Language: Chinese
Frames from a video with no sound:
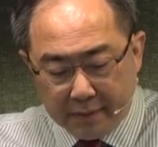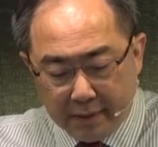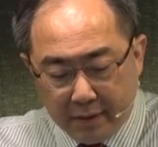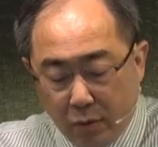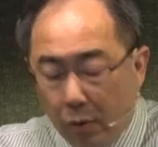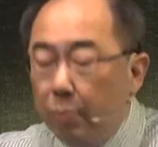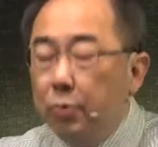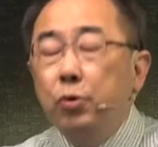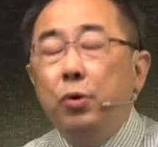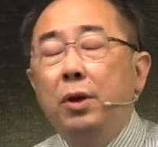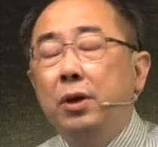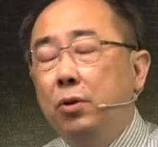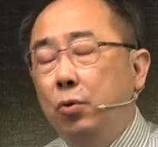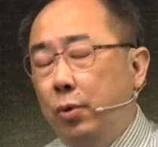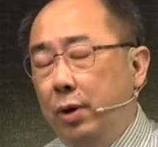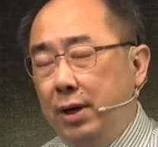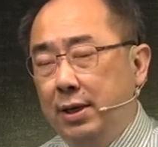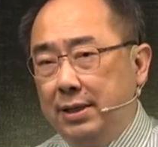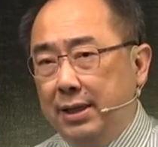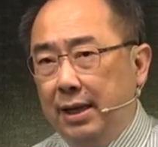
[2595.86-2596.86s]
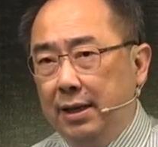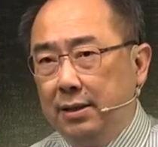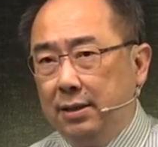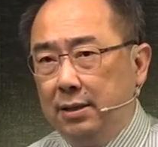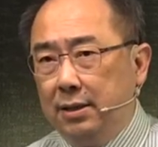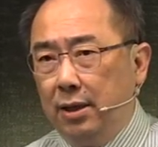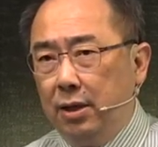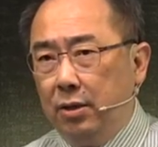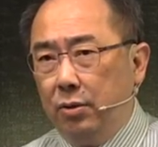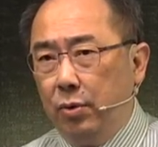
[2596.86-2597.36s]
我们愿意为了这样
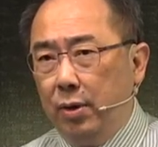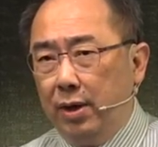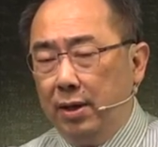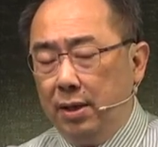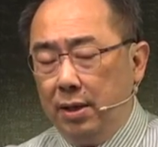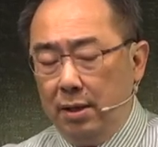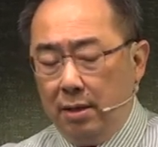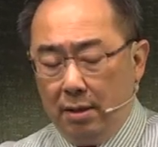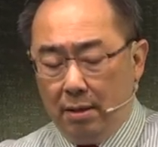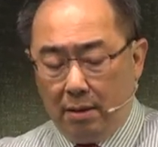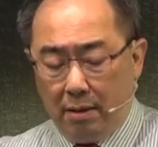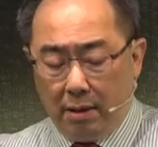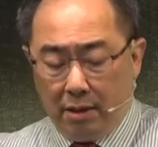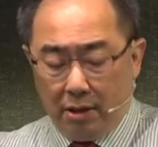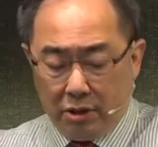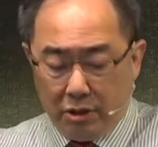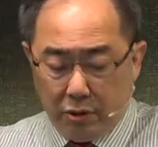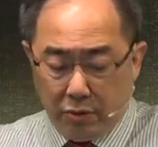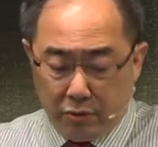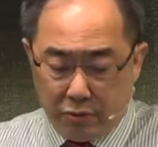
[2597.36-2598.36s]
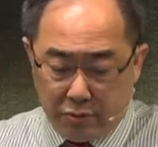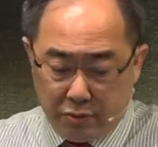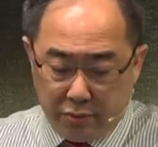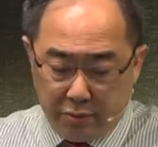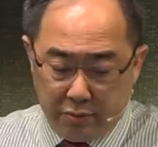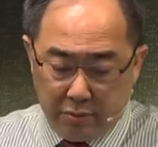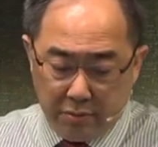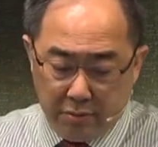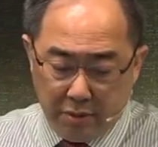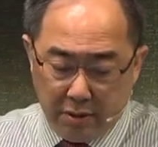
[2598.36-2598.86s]
子的原因而受苦。
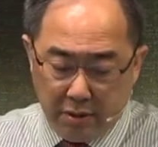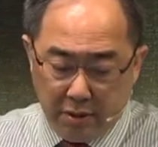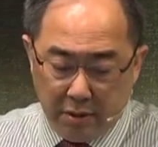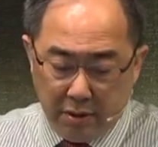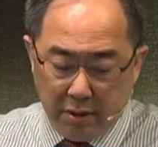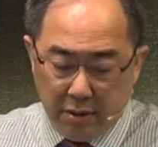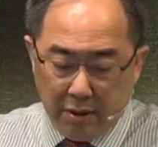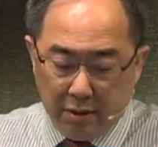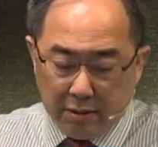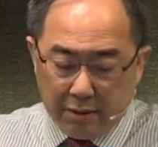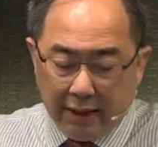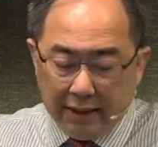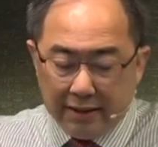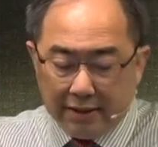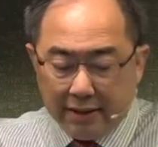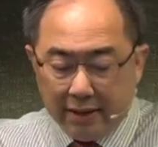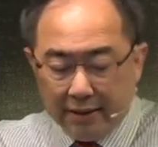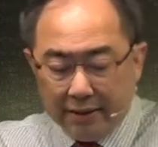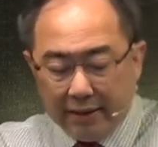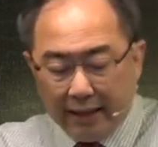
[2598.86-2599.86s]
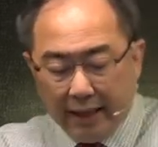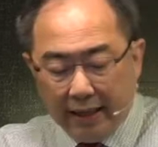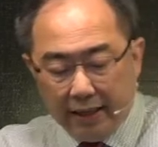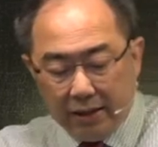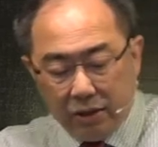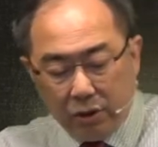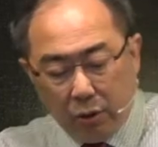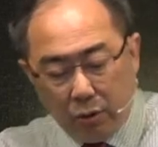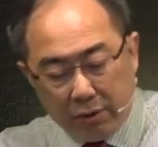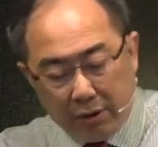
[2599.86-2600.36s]
但神在
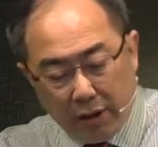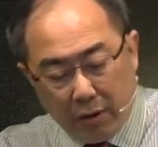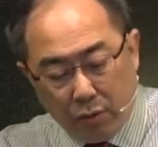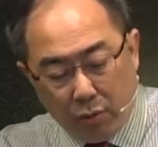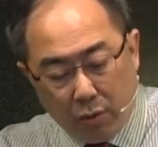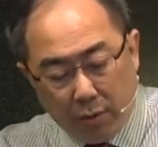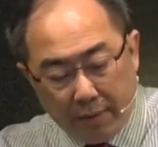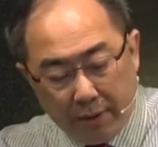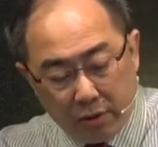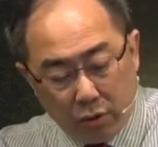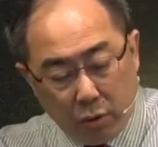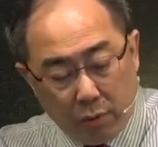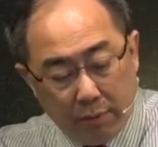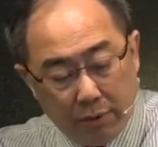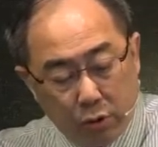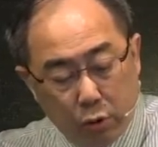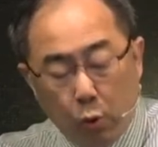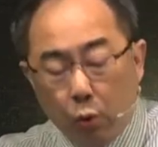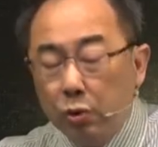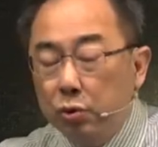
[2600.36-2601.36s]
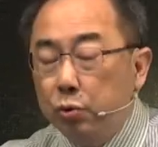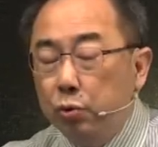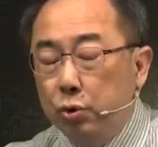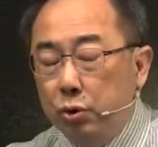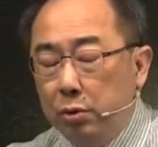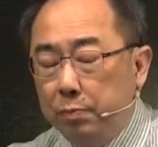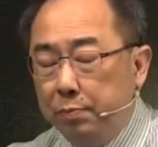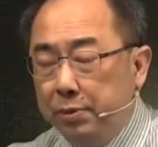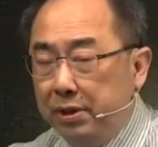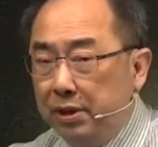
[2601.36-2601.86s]
修剪我们的时候，我们多数
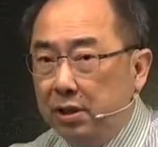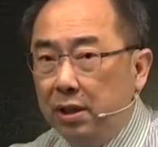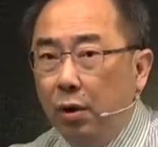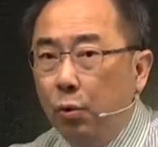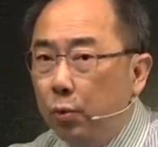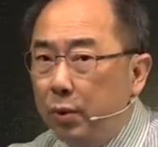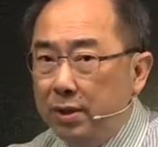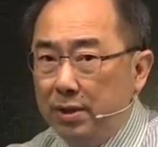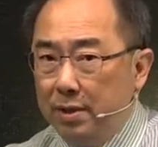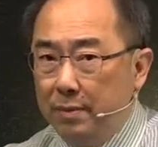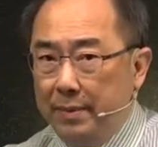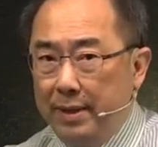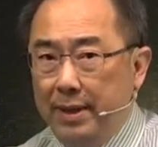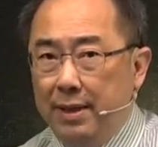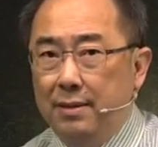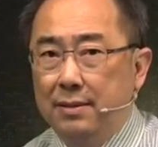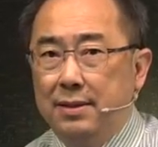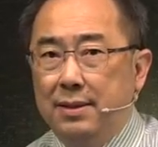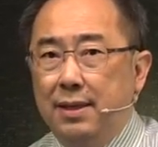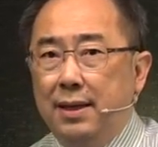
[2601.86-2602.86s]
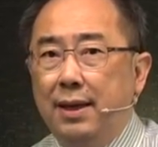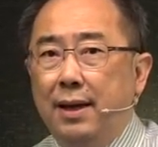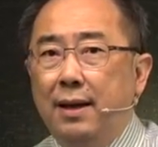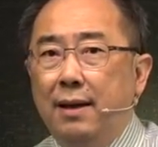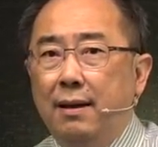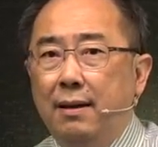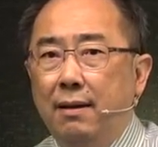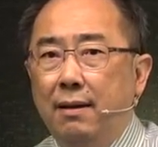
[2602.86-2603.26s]
不知道为什么要这样。